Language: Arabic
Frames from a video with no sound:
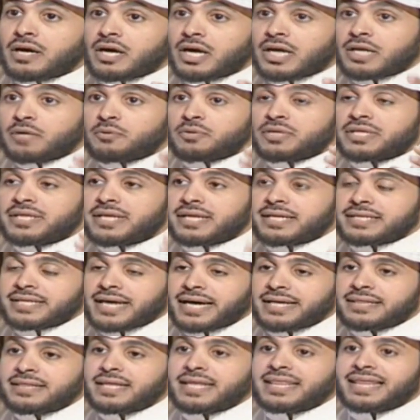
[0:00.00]
أنا أريد أن
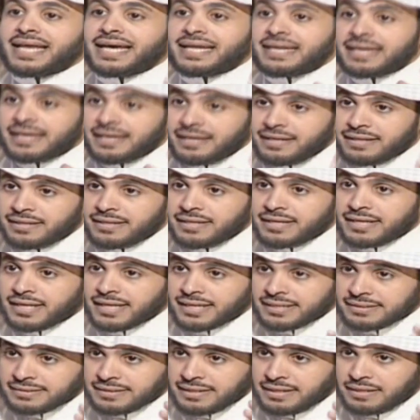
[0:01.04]
أتحدث عن هذا
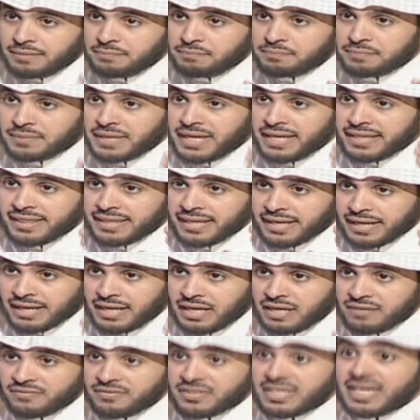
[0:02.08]
الخطاب
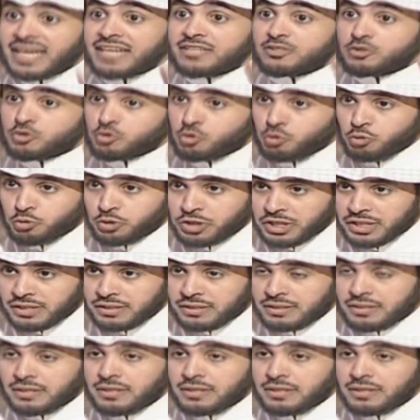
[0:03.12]
الثقافي السعودي